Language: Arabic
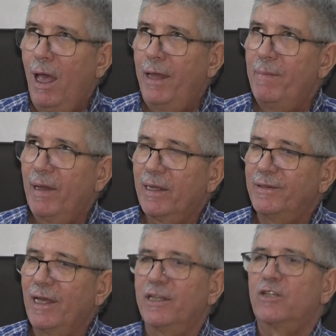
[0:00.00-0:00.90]
انا ما
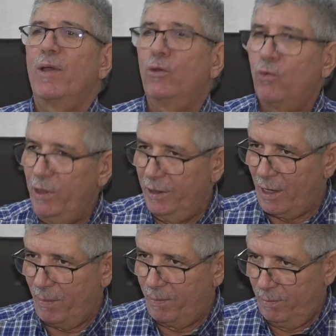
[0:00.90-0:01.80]
كنتظرش باقي يكون
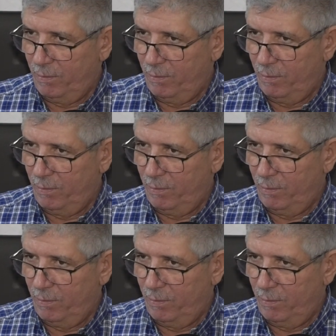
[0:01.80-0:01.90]
اضراب